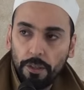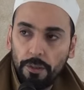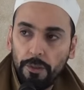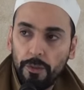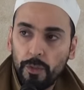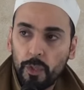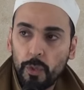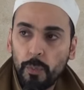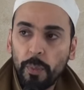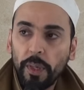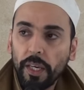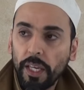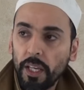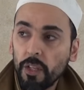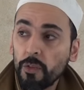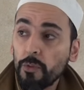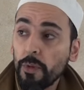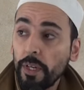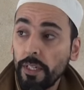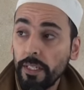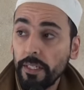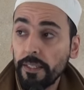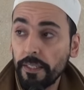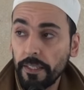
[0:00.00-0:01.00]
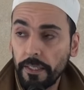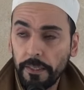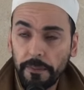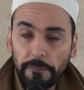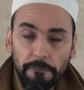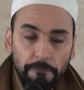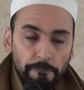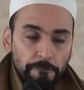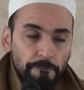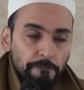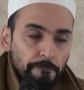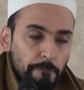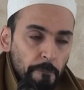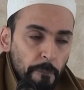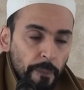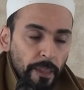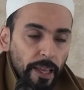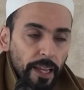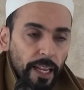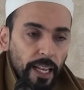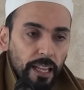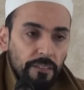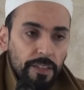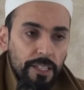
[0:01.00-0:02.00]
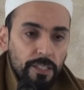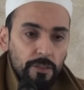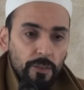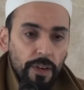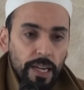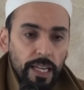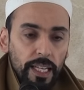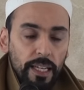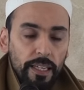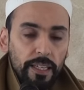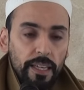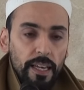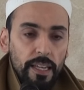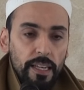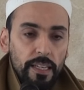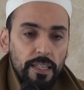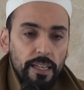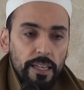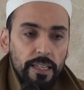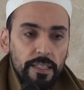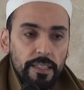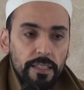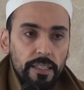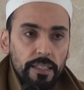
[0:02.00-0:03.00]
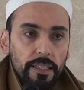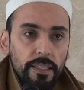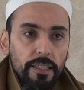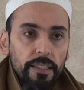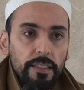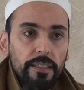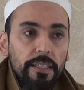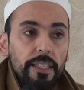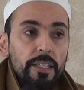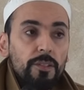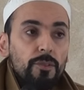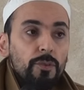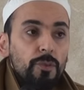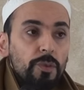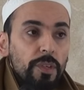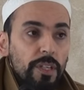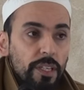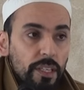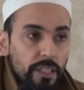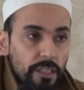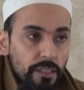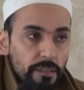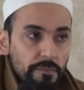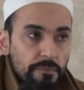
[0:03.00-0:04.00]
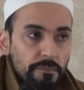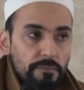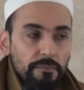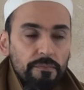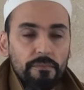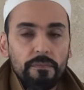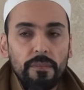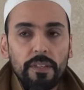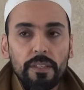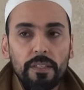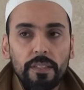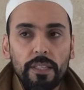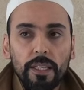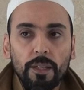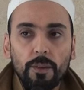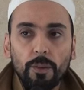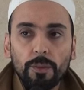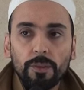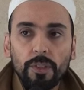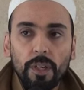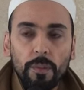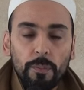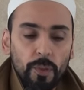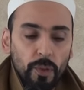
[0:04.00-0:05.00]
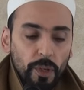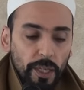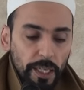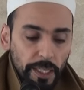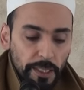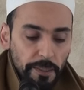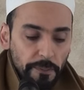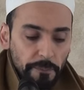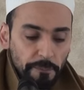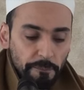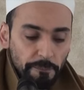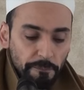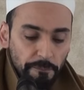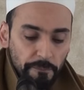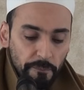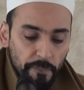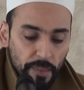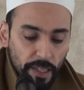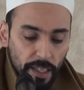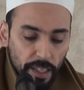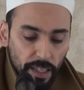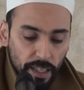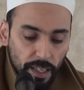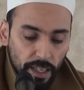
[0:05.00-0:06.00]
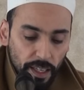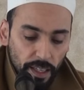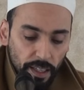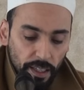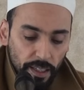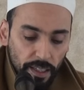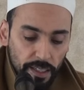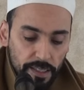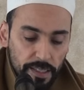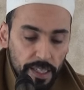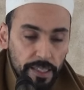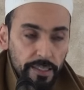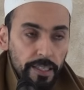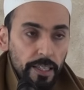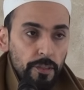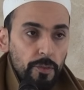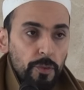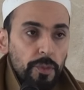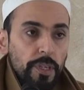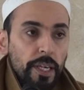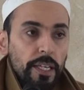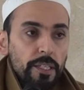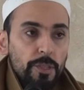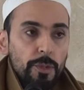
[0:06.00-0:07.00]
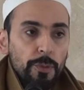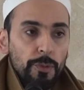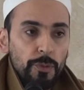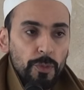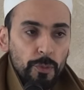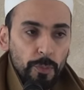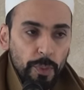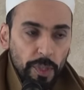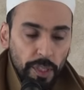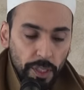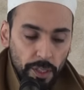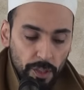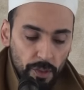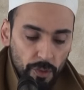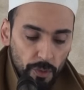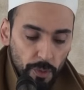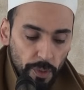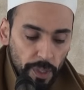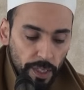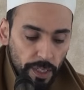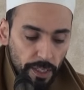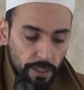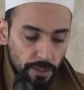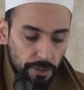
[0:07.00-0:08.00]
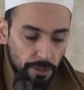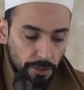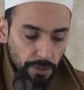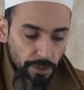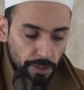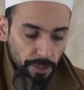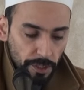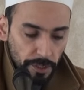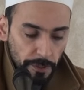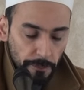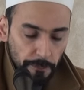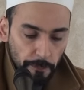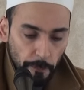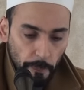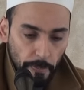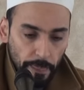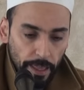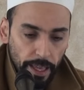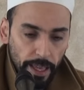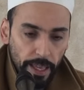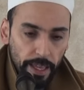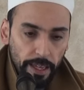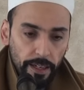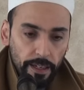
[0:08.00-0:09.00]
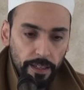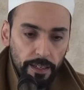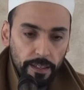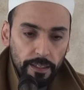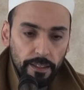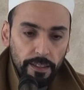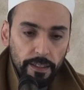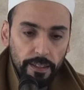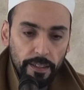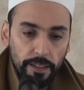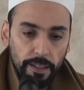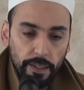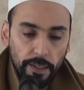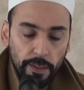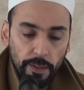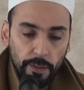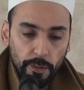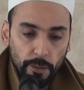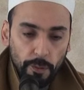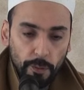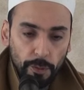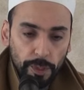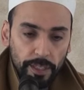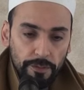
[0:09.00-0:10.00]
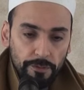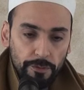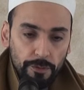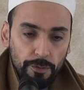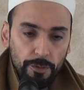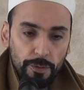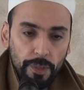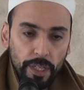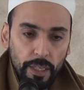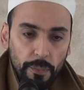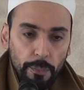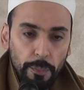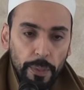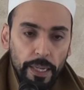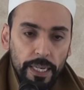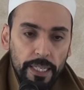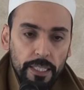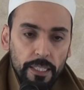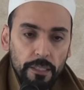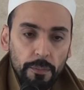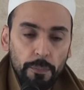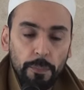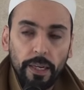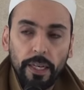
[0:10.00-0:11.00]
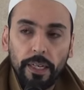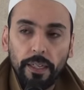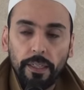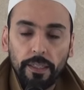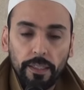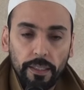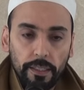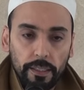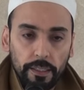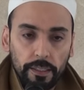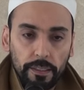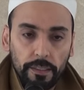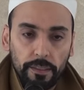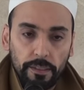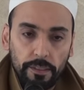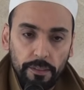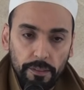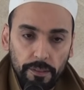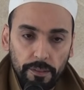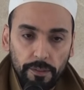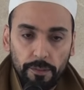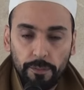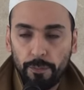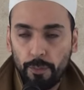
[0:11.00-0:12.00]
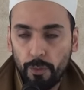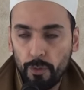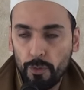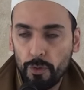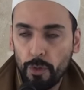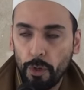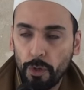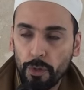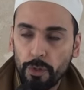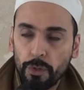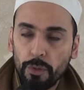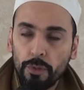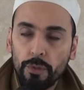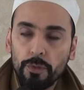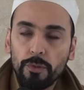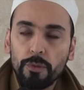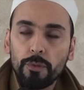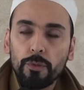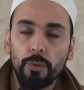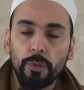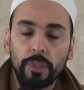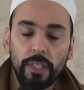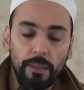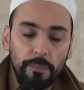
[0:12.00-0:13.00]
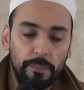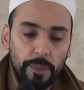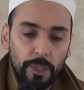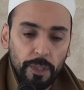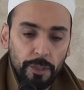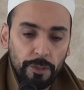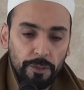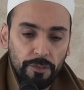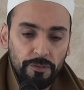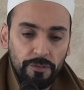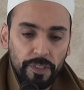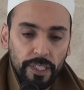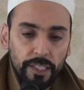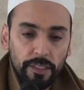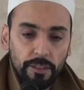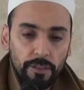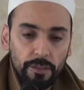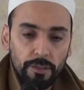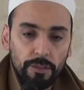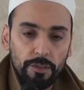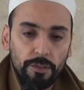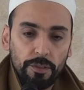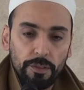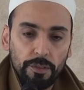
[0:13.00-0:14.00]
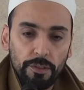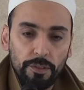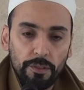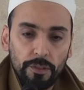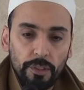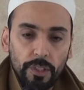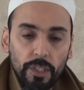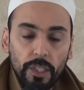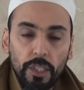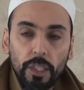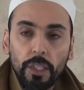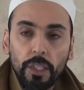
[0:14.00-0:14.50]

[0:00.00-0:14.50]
une spiritualité, la façon avec laquelle il a essayé d'éduquer ses contemporains. Et cette éducation spirituelle, donc, elle, euh, on l'a vu, elle passe par plusieurs choses, notamment le fait de